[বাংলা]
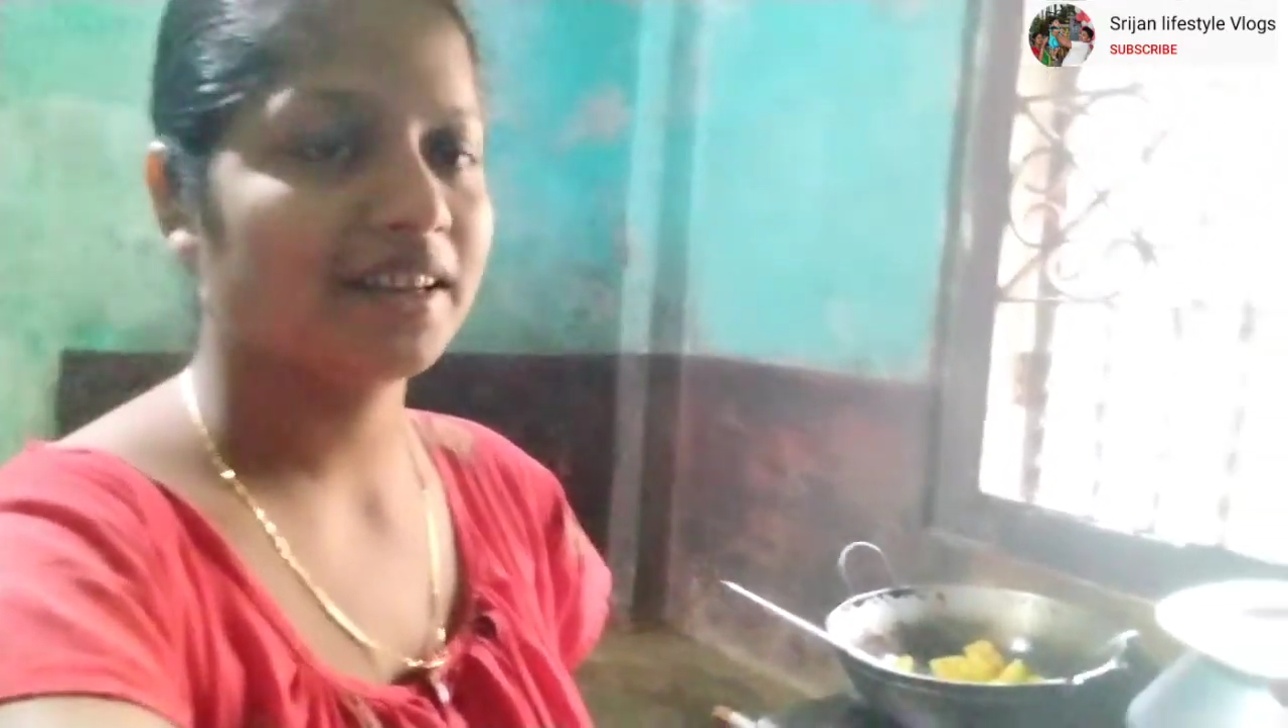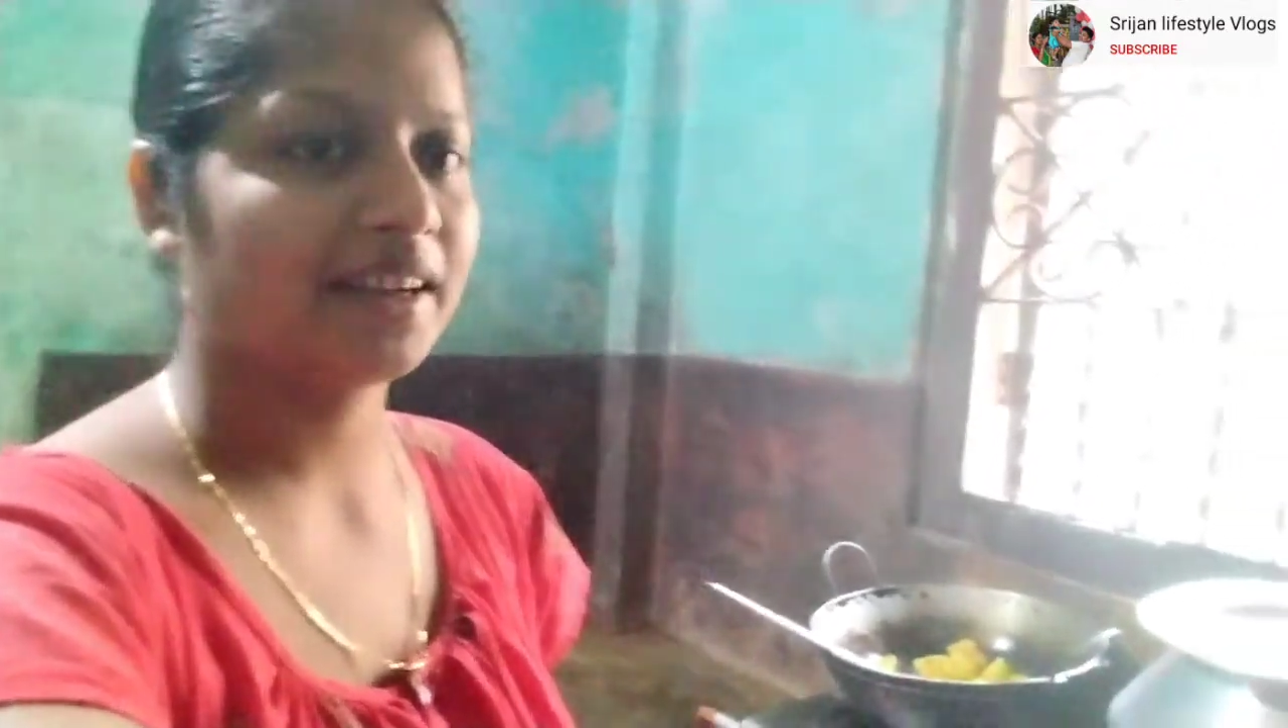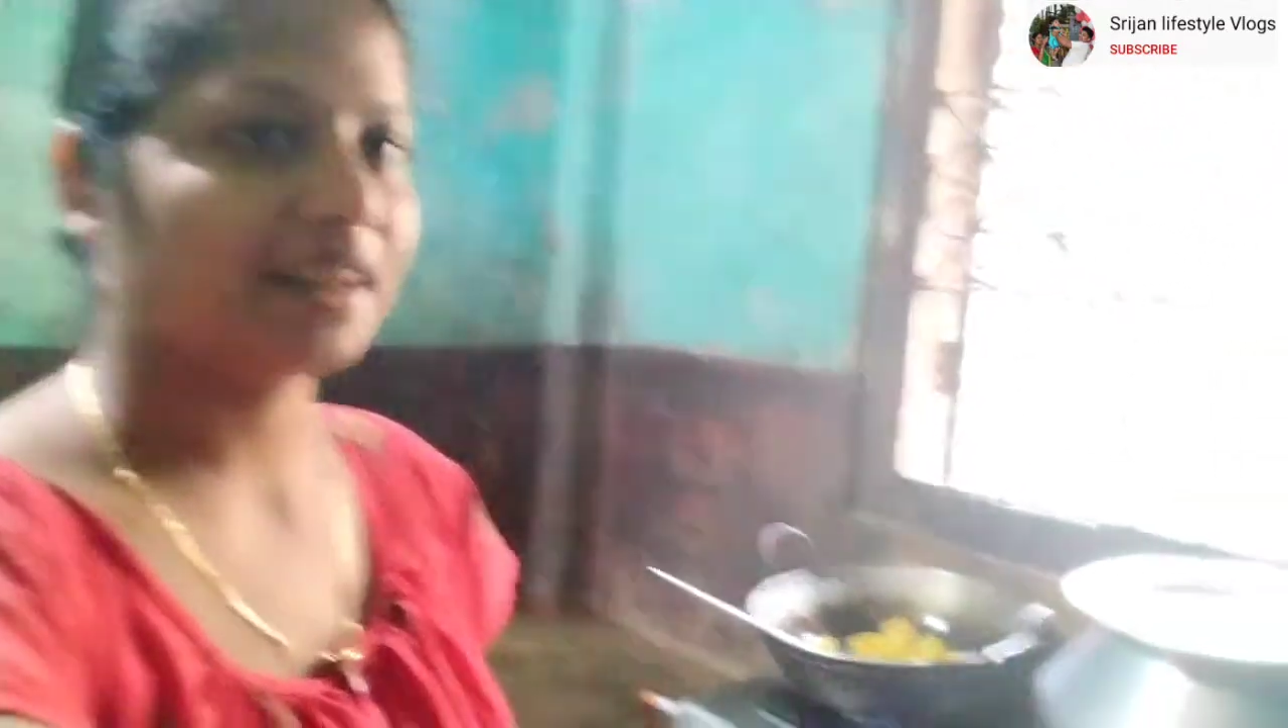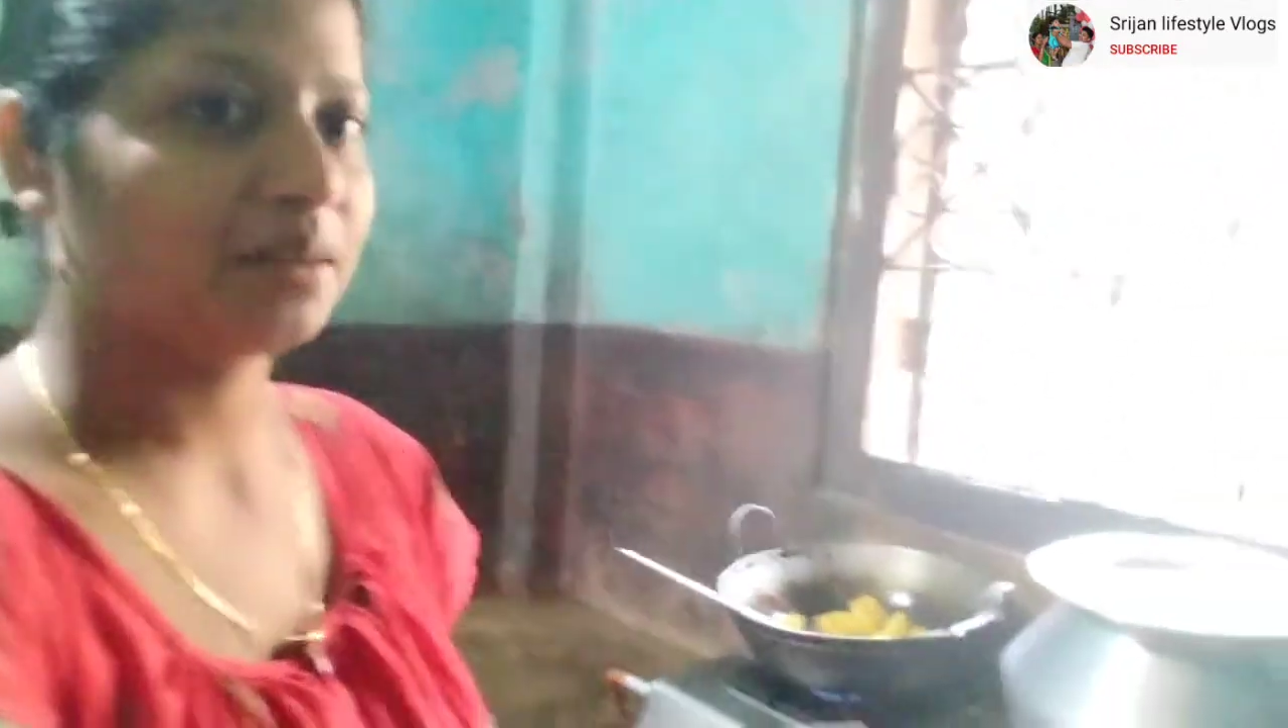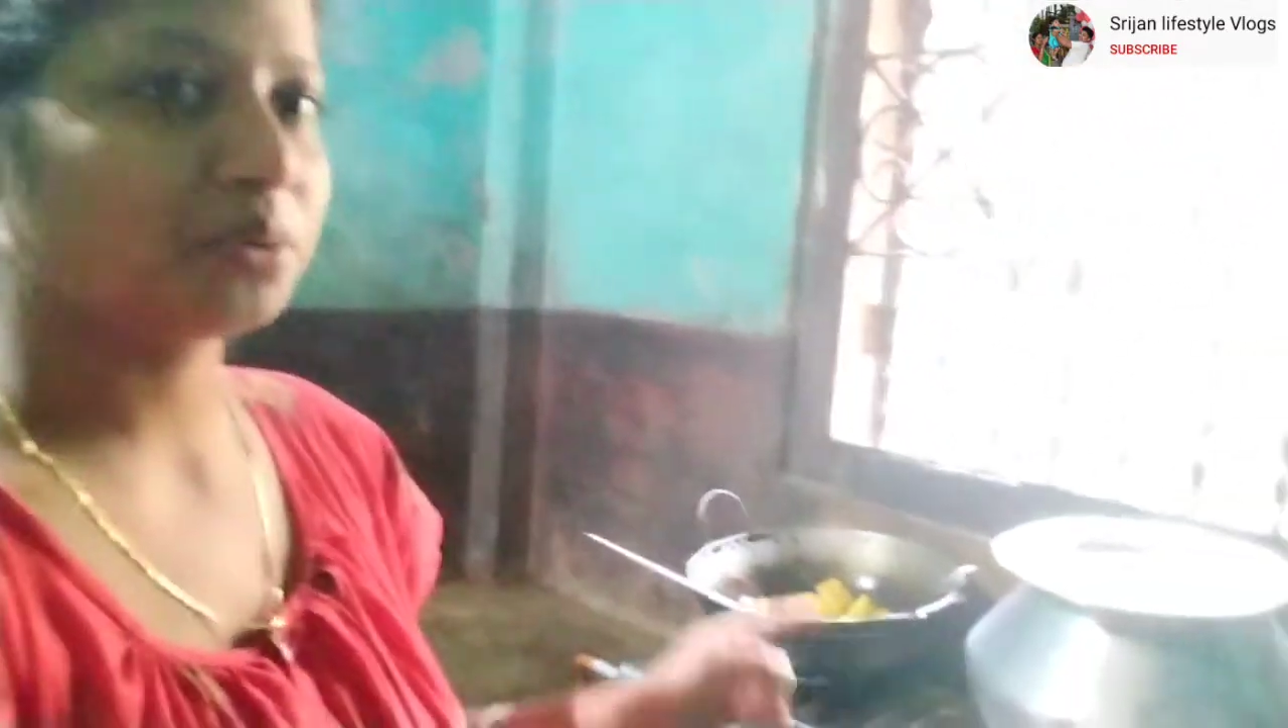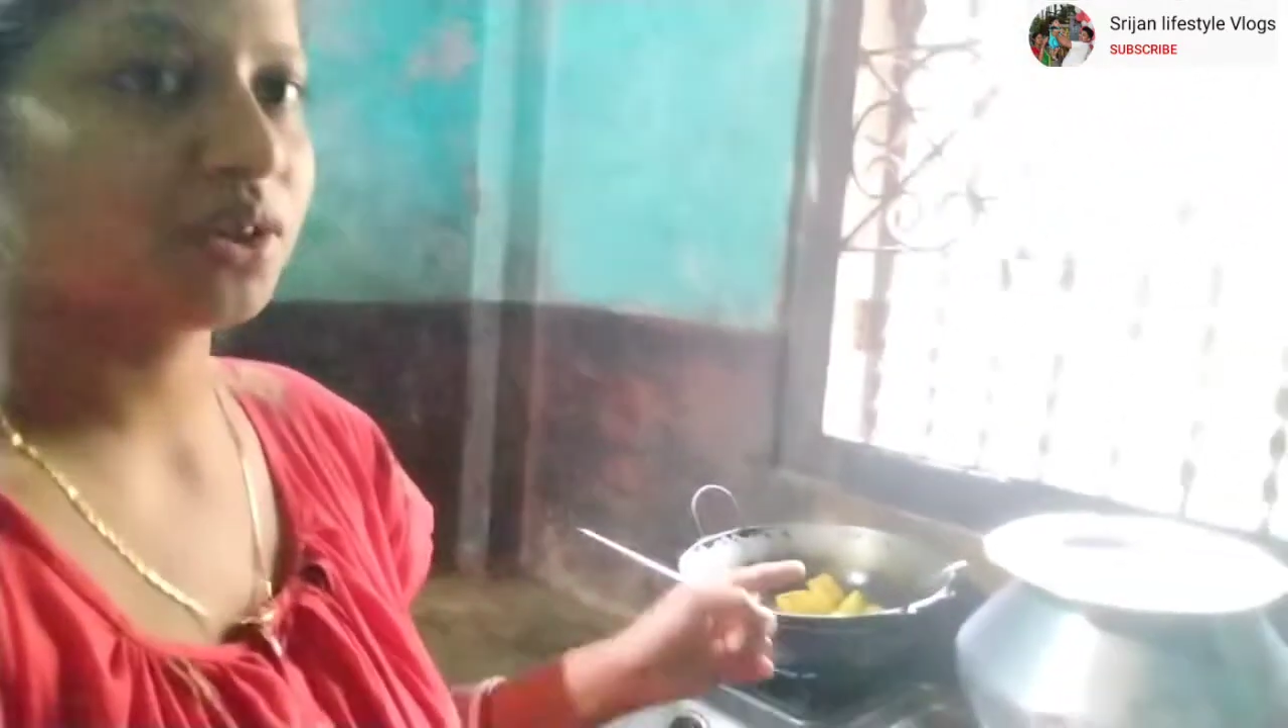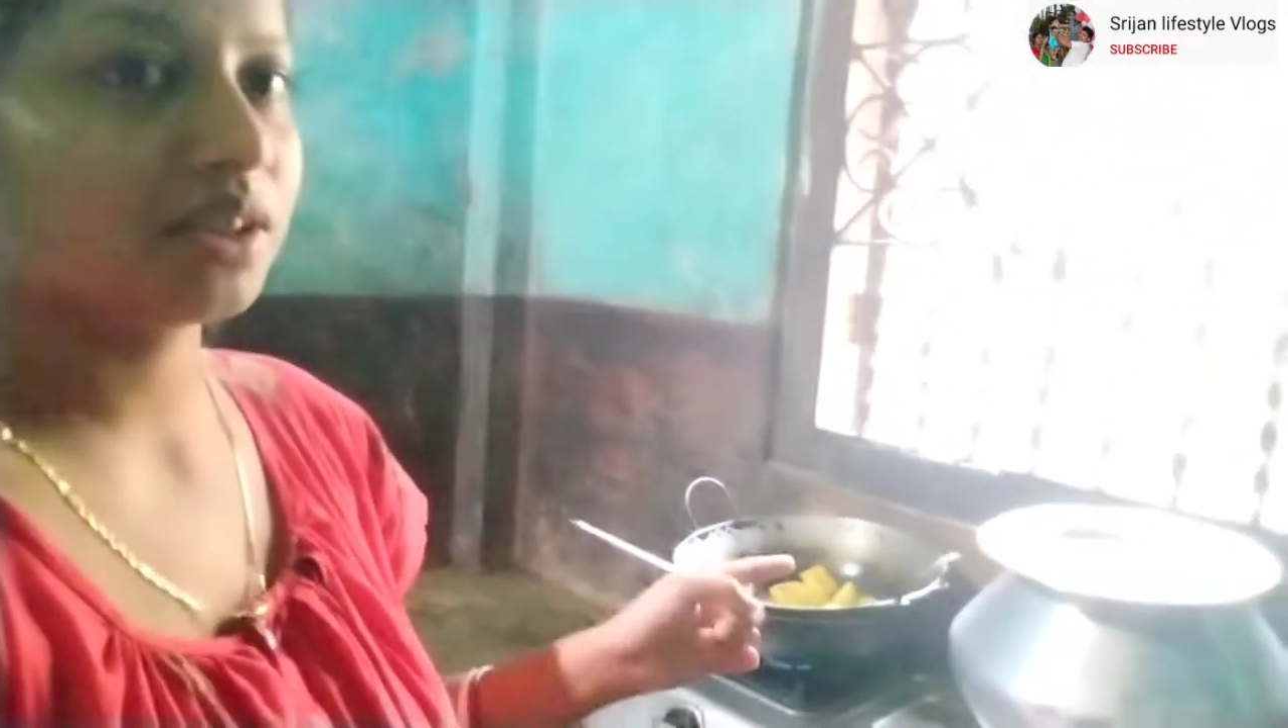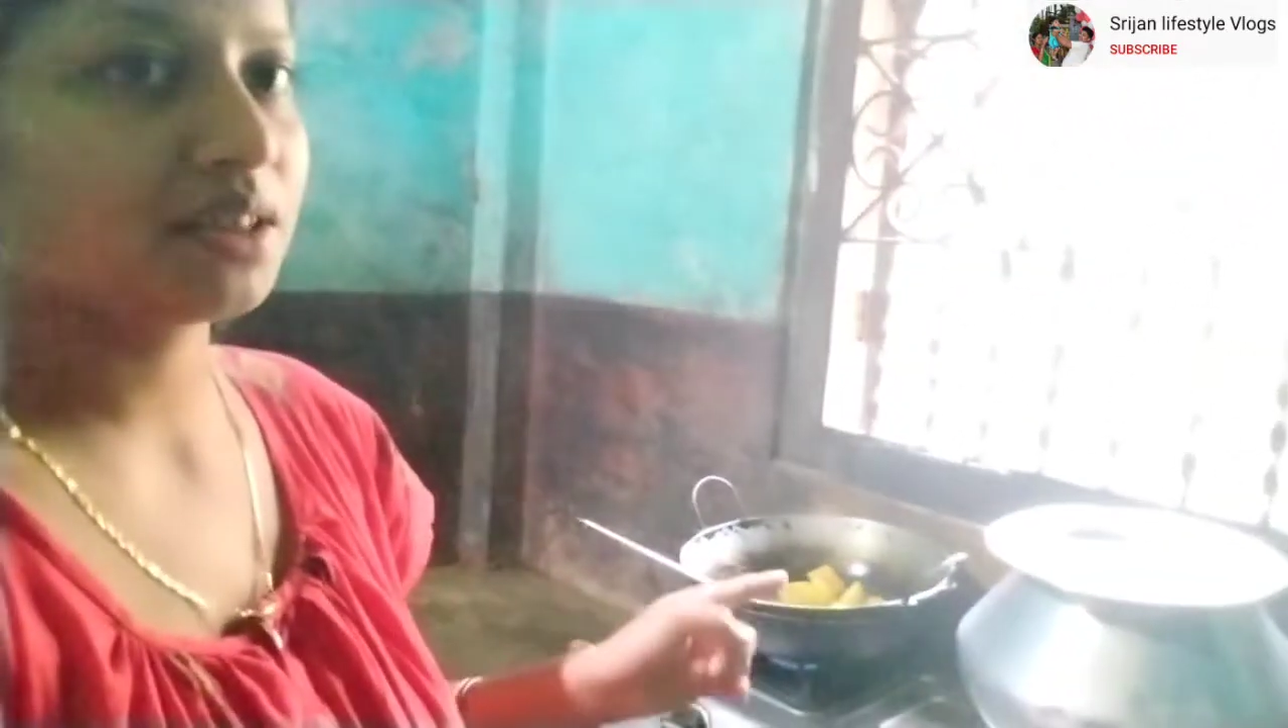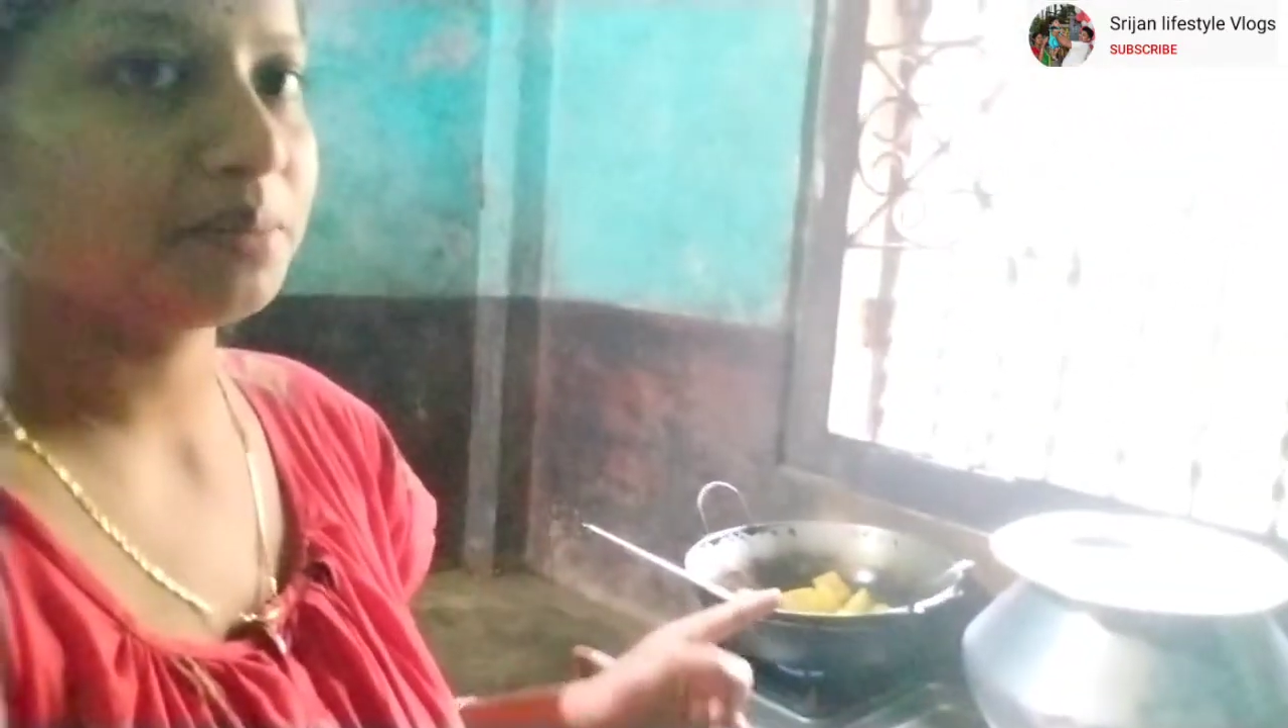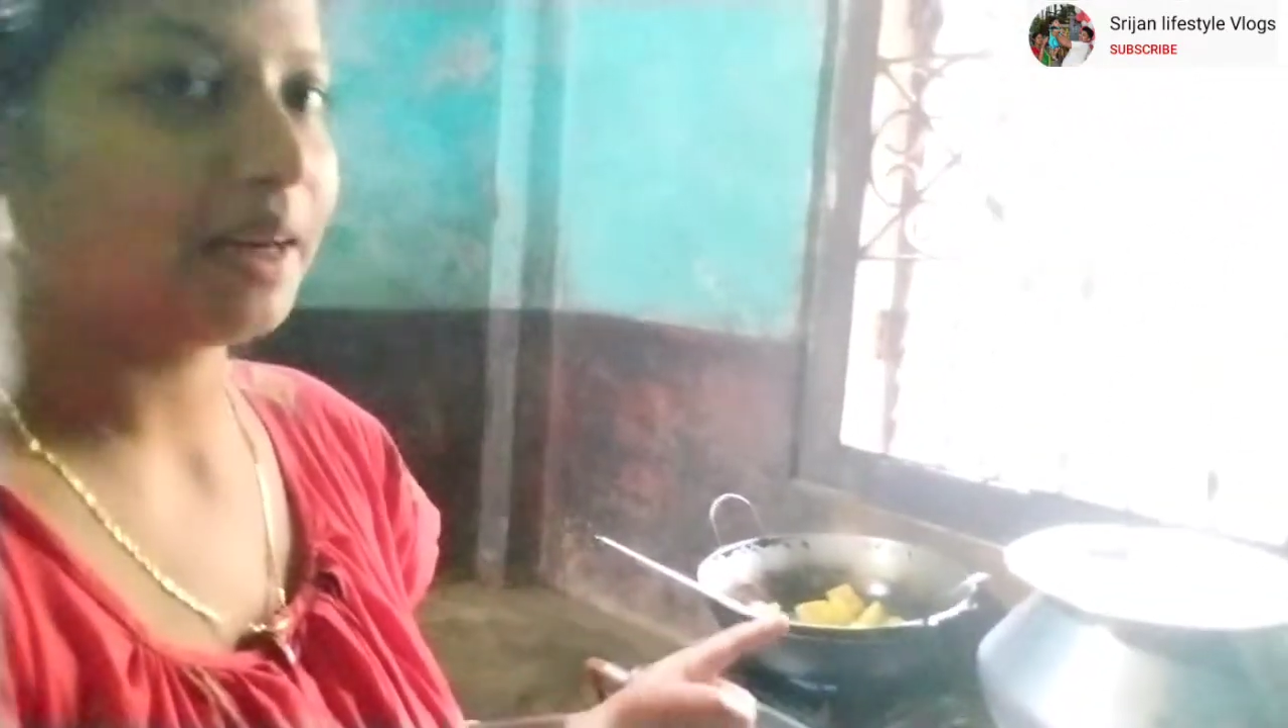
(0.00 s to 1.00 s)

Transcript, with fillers: এখানে বসিয়েছে